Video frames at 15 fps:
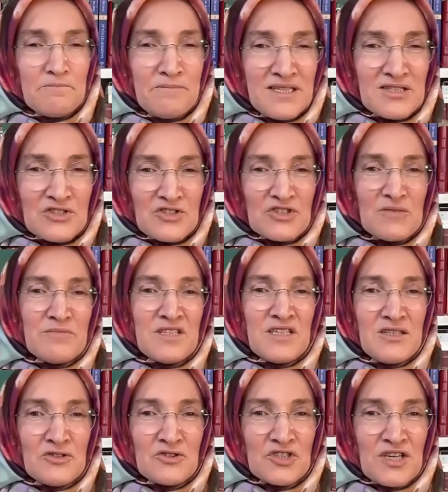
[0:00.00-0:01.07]
Biz şimdi
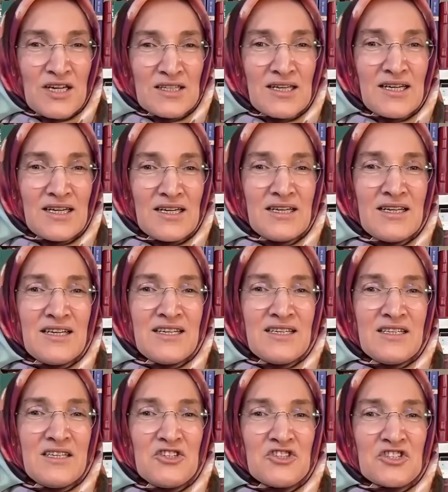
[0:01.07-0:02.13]
inşallah
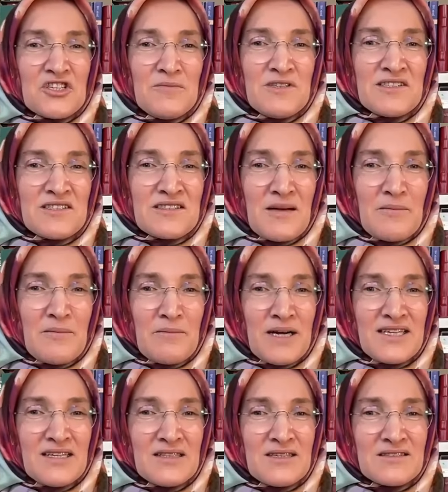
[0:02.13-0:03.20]
içimizde
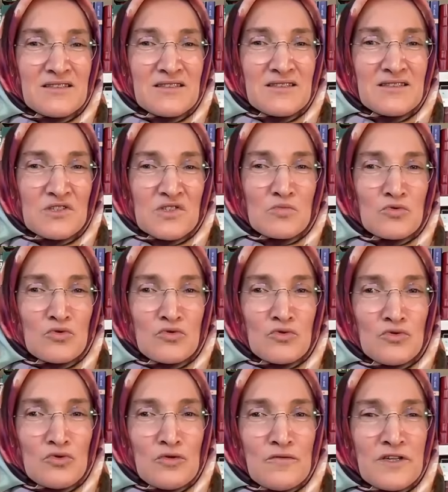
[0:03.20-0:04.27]
mayaladığımız bu
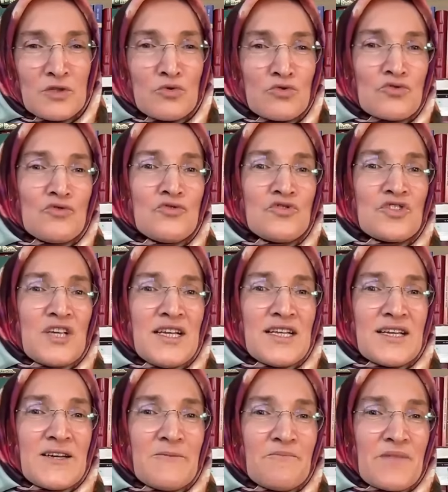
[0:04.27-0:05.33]
duygu ve
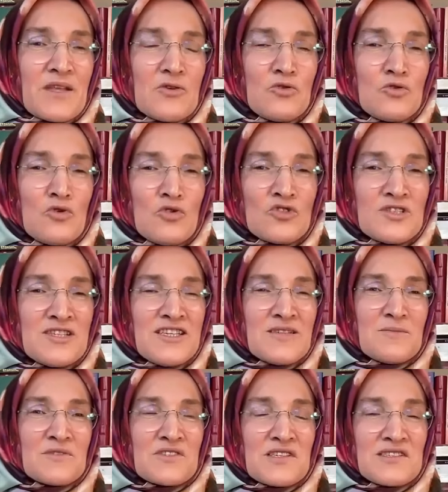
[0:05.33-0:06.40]
düşünceyle
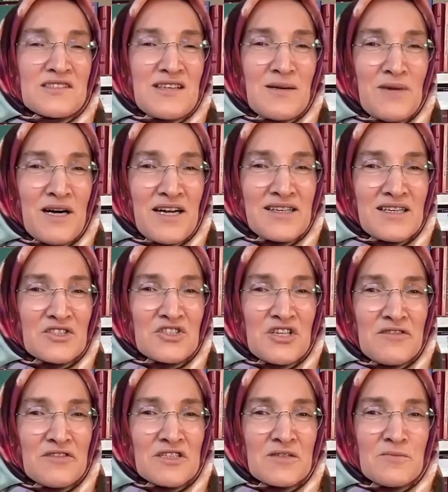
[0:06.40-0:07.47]
gözlerimizi semaya
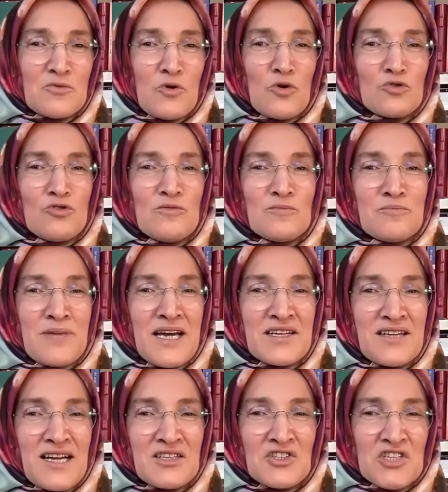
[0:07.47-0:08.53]
çevirip onun
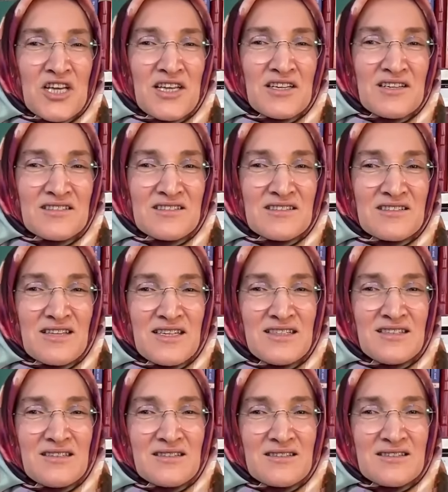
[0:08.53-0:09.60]
berrak çehresinde
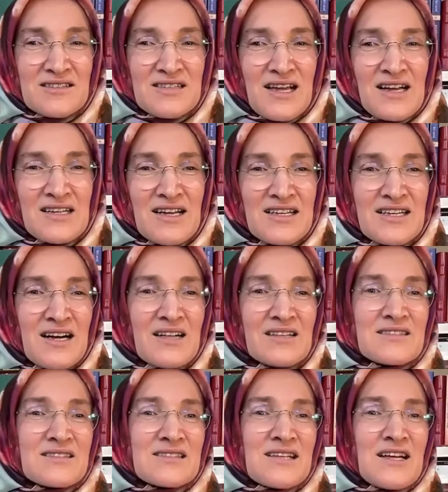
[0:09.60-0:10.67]
yıldızlarla
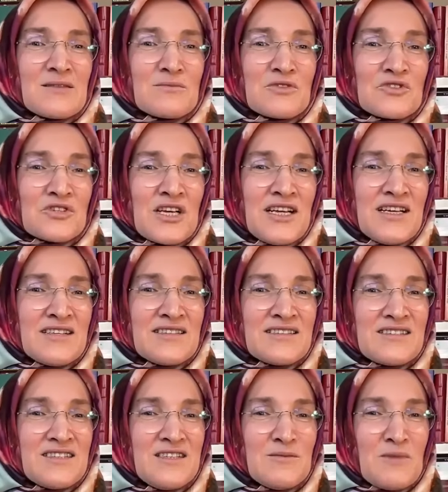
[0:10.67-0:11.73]
yaldızlanmış
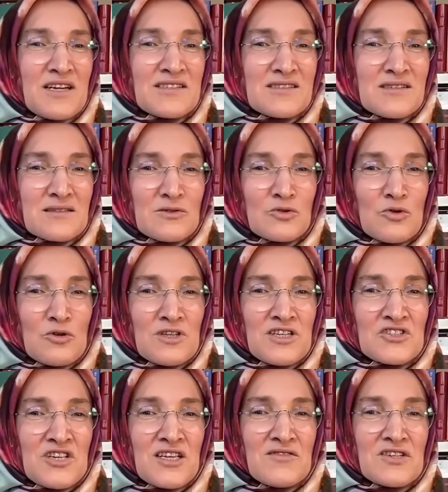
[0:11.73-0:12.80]
simasını
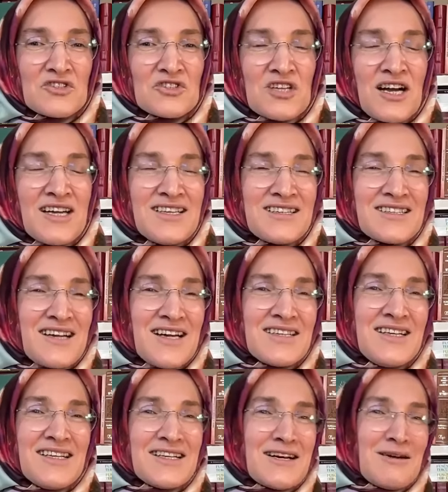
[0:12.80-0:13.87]
görecek ve
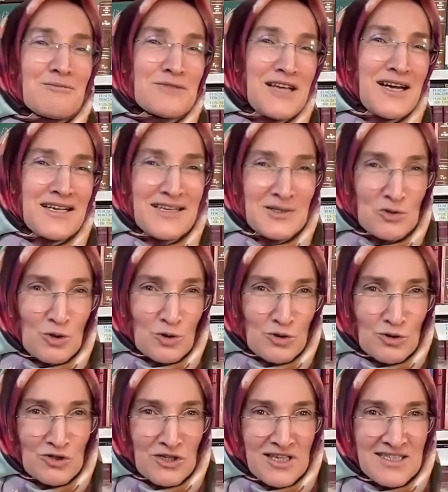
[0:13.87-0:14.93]
şairane ilhamlarla
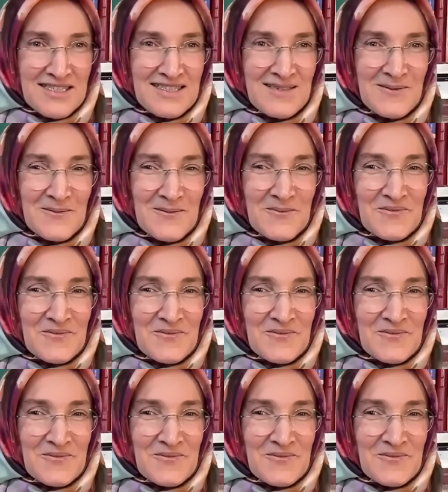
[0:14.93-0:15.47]
coşacağız.